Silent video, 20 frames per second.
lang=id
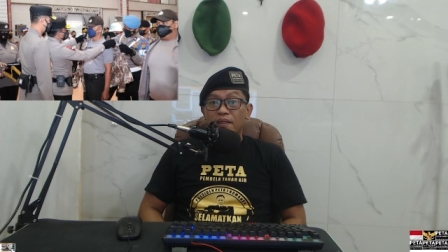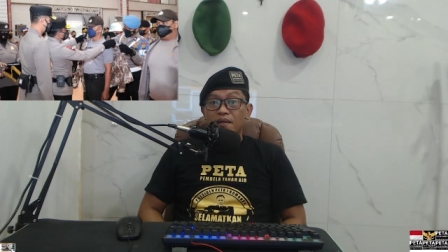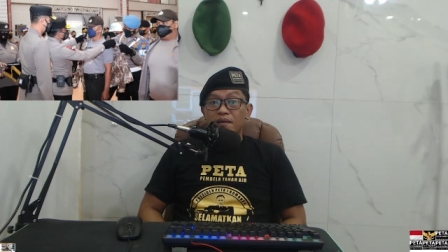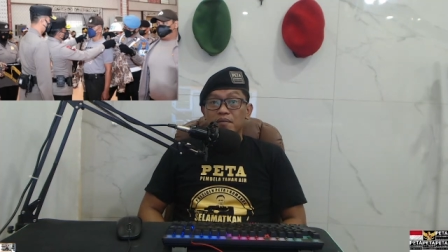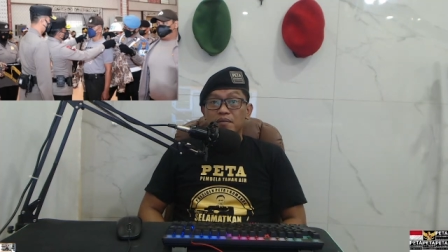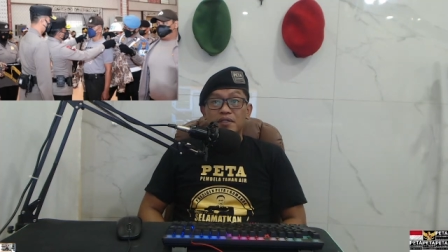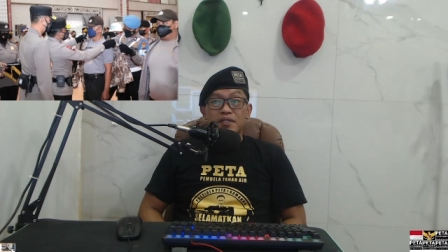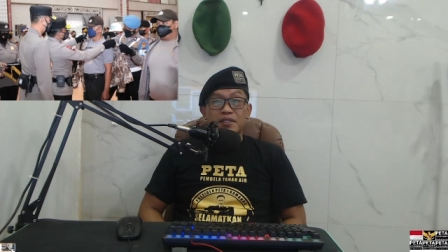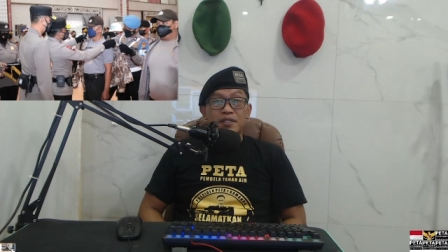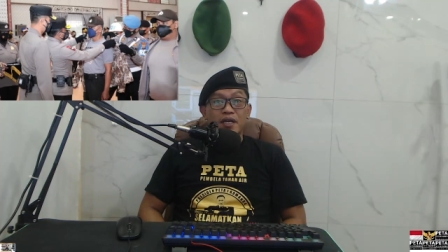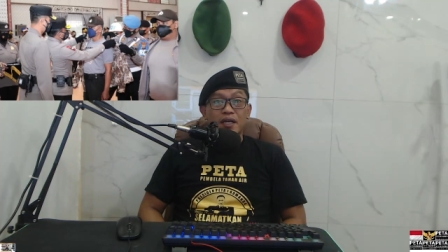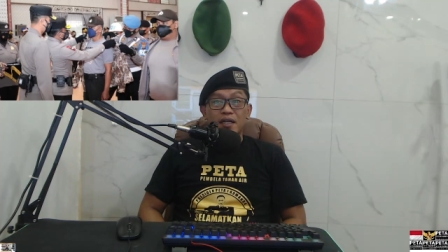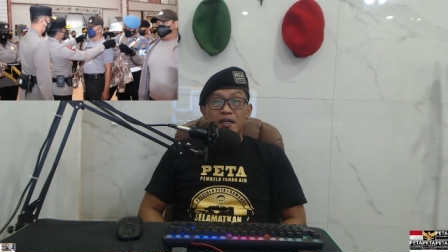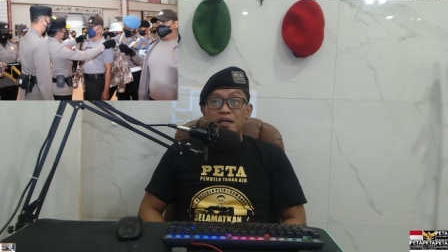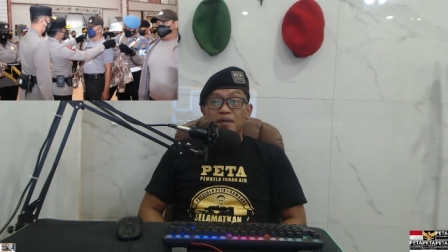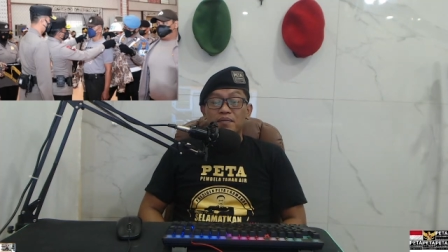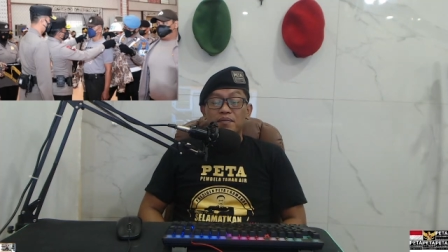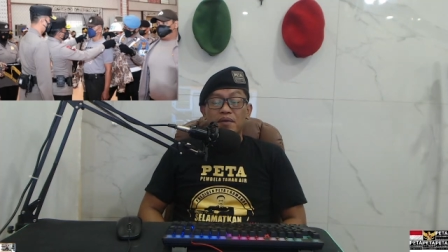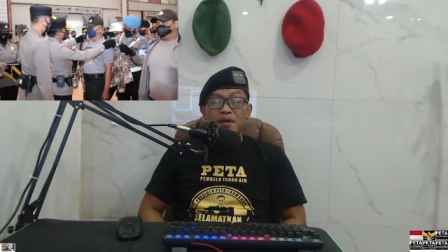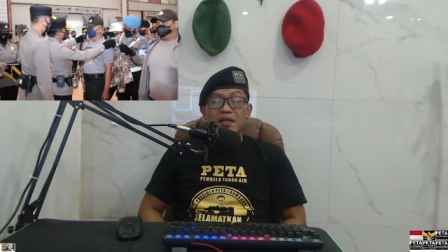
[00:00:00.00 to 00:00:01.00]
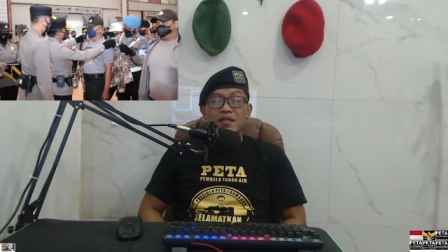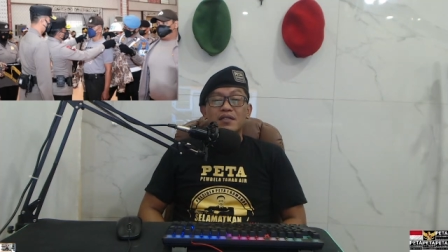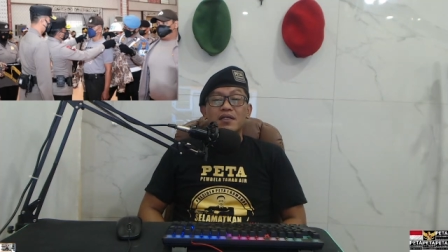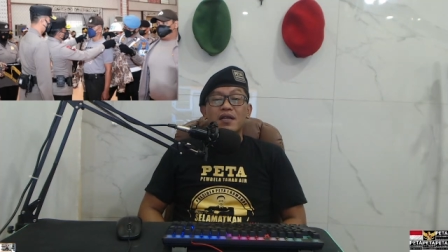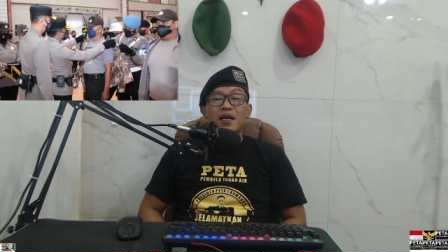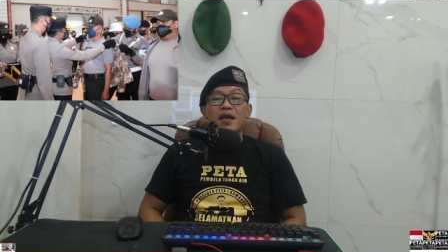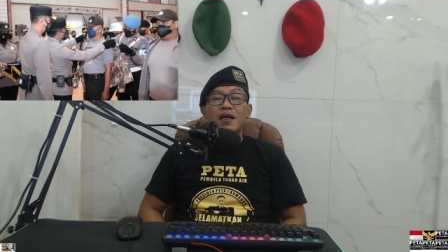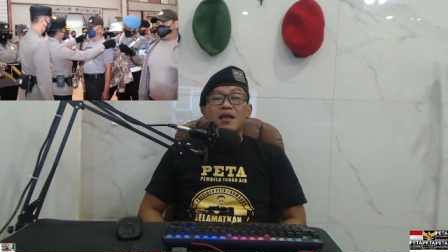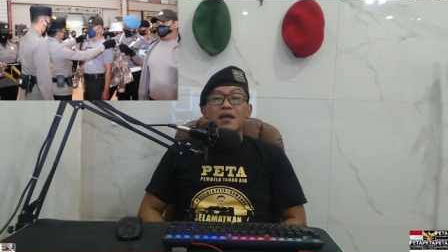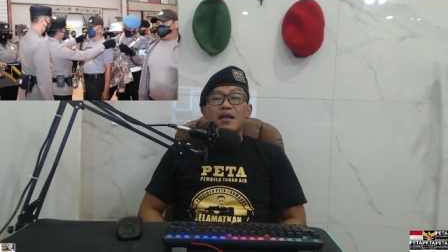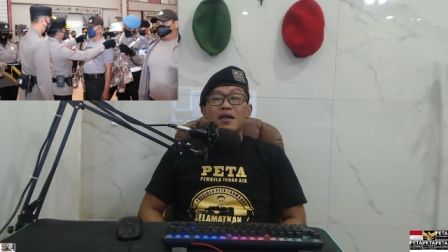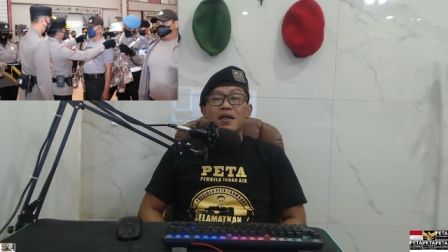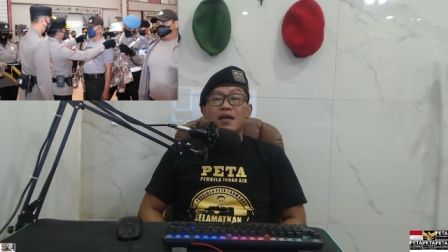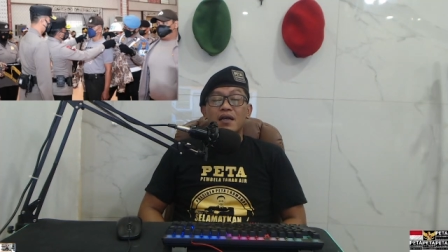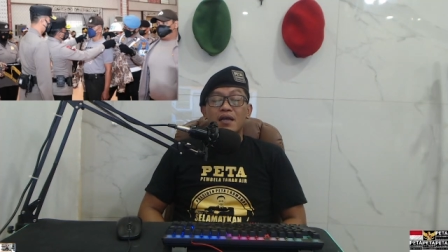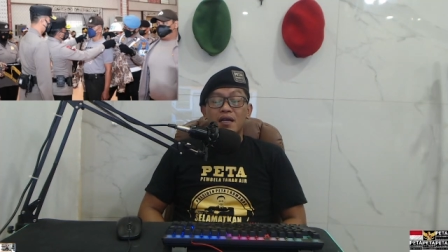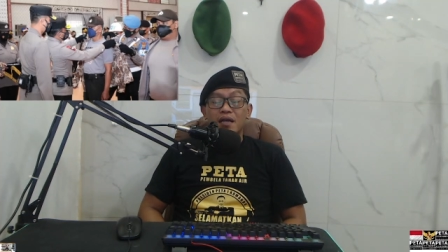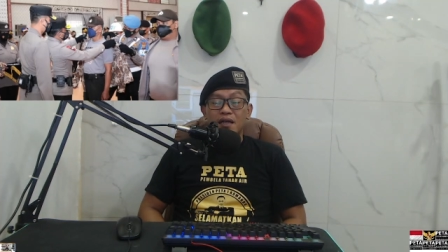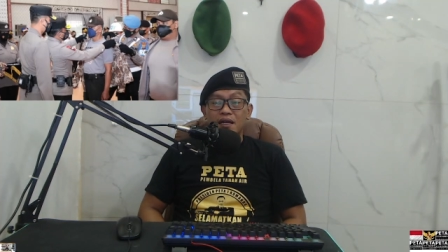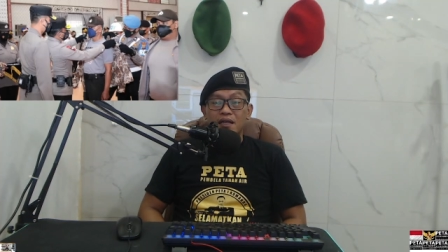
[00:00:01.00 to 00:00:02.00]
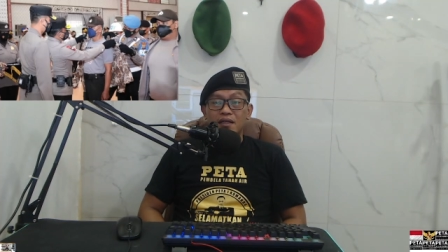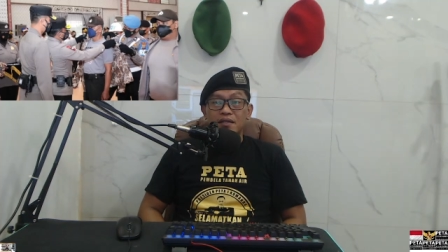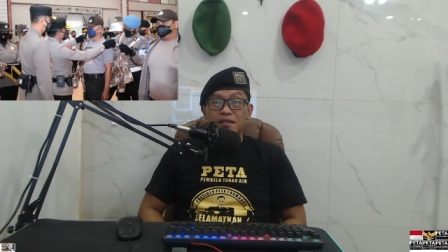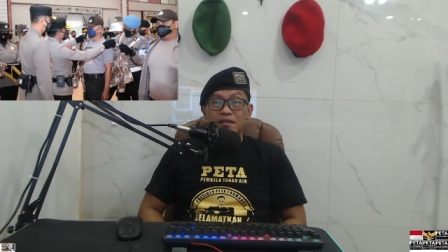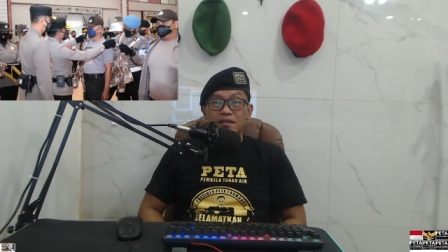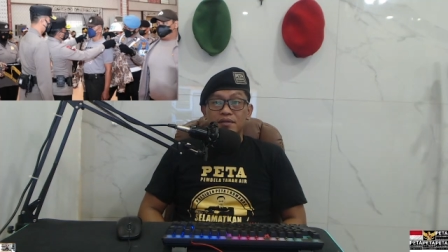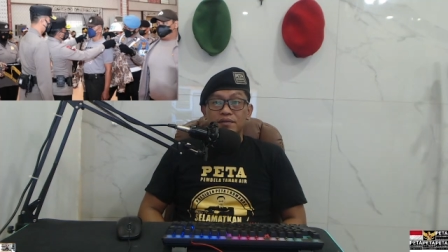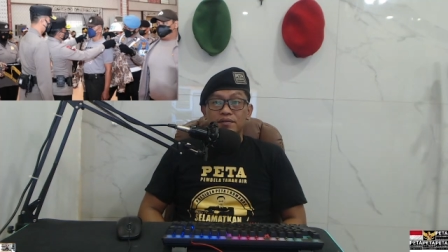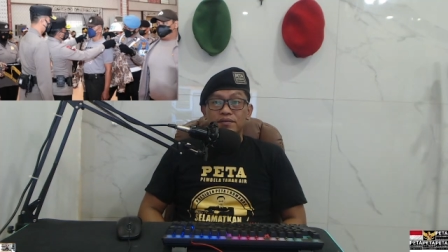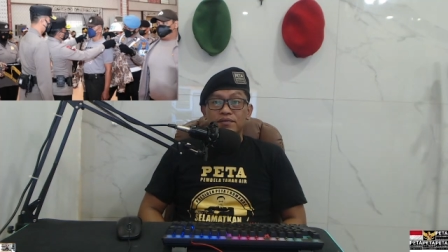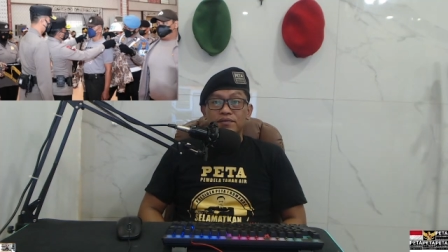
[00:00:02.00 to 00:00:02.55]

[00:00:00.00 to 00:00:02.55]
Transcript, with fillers: mencari nafkah sangat keras